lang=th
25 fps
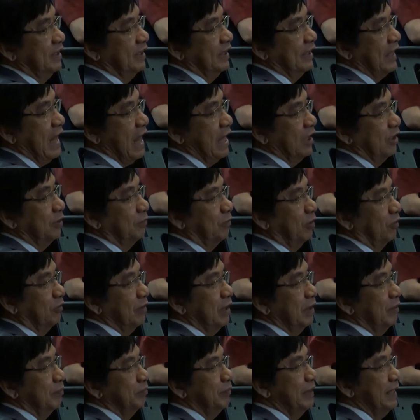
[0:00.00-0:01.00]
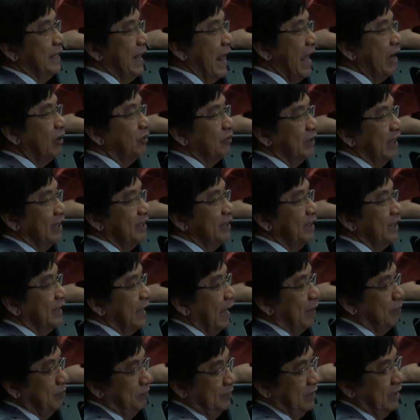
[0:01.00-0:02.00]
กรมบัญชีกลางก็บอกว่ามีแล้วแฮน
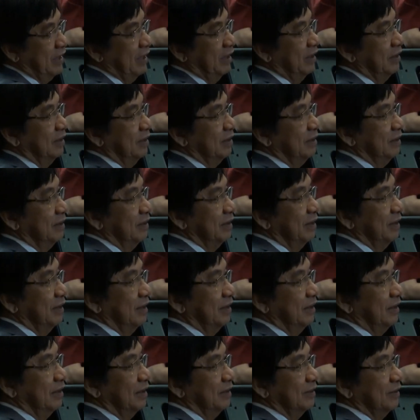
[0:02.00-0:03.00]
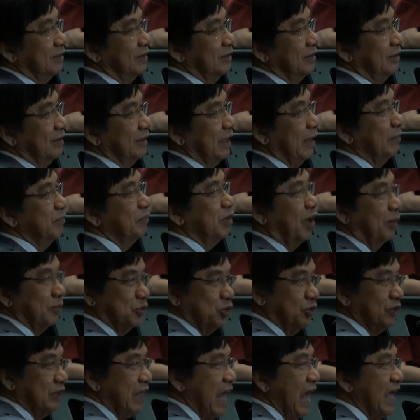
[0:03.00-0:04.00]
ดิแคปเนี่ยคำ
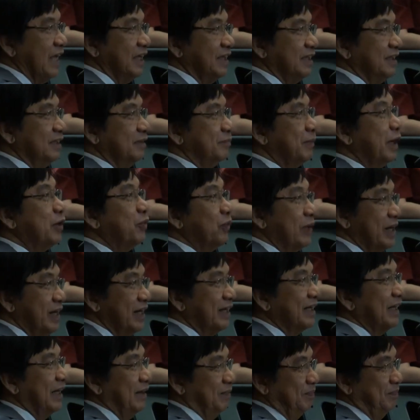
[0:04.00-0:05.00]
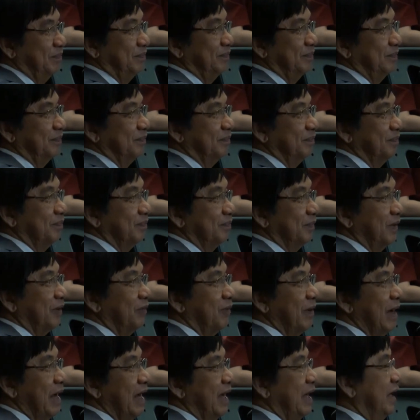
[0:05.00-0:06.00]
ตอบสุดท้ายคือไม่เวิร์กครับ
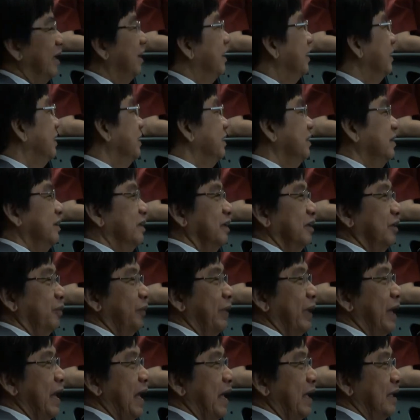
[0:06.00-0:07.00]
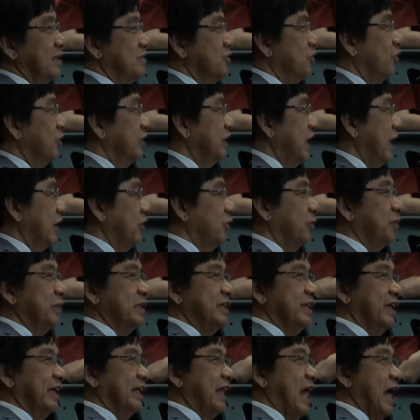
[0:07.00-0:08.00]
เพราะว่าเวลาส่งจากก
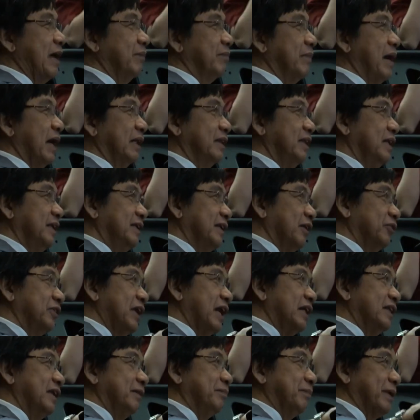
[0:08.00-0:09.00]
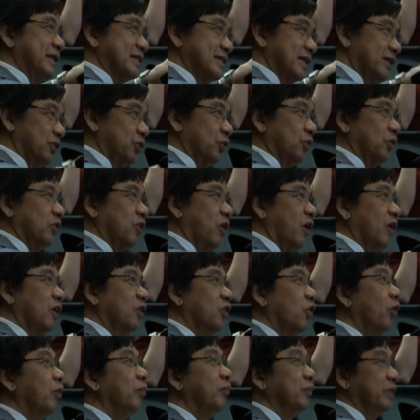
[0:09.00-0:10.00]
รมบัญชีกลางมาที่เจ้าหน้าที่พัสดุข
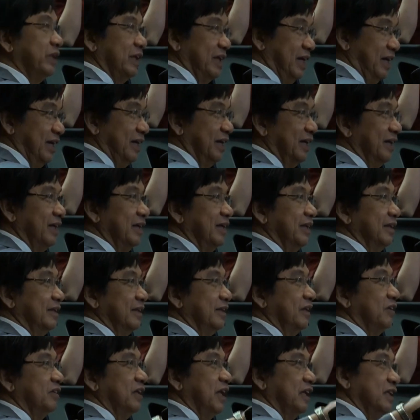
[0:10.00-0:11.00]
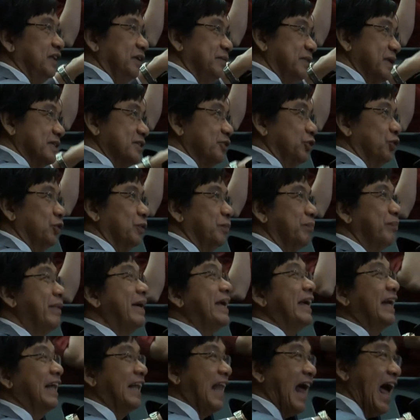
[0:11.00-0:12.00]
องกรมเนี่ยเจ้าหน้าที่พัสดุ
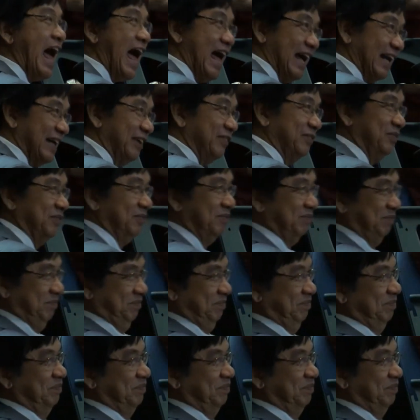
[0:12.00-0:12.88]
ไม่กล้าครับ